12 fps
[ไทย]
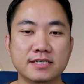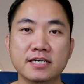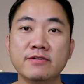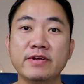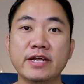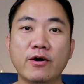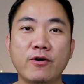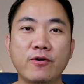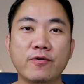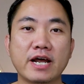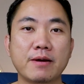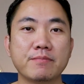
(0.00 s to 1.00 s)
ชื่อวิดีโอ
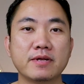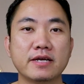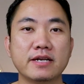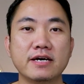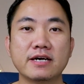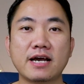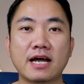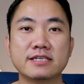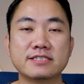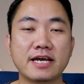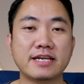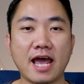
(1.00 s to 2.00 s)
นะครับเรื่องการ
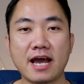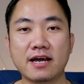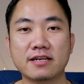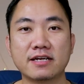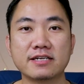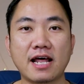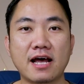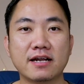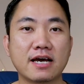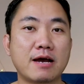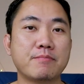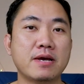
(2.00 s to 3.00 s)
ใส่แท็กต่า
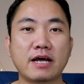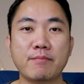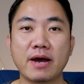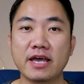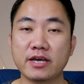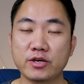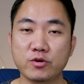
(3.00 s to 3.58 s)
งๆนะครับทำให้